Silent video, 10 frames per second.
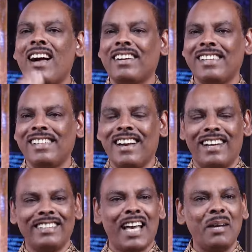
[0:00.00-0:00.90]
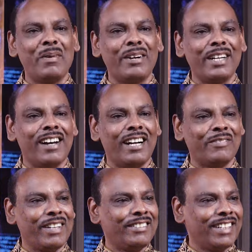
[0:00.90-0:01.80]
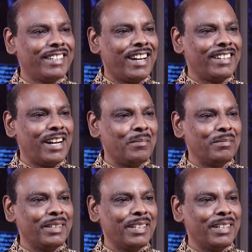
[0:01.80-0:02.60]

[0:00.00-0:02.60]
ஆக்கள் தான் லைப்ரரி கார்ட் வைத்திருக்கிறார்களாம்